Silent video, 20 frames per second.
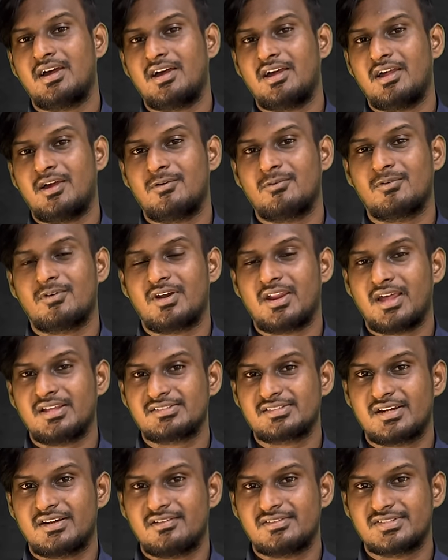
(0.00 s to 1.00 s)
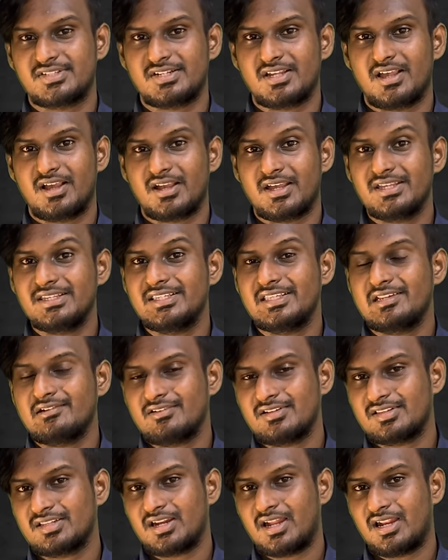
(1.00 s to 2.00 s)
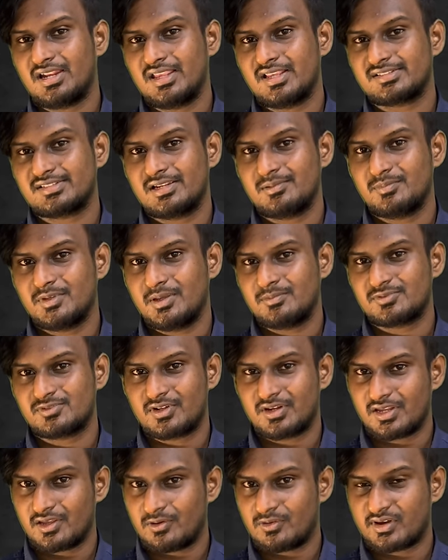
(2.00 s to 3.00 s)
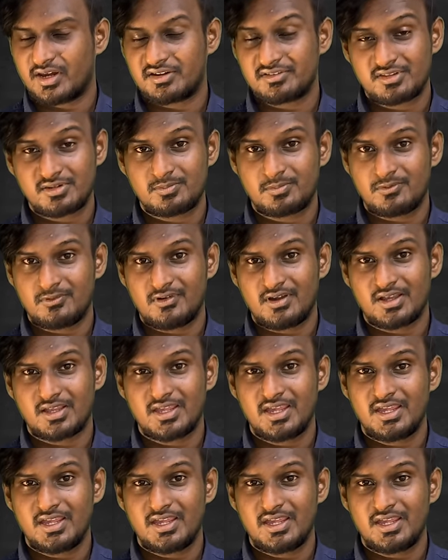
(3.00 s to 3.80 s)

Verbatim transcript: அவங்களோட ஆசனல் வச்சுருக்காங்க இருபத்தி நாலு எஸ்எல்பிஎம்ஸ் வரைக்கும் அவங்க எடுத்துகிட்டு போவாங்க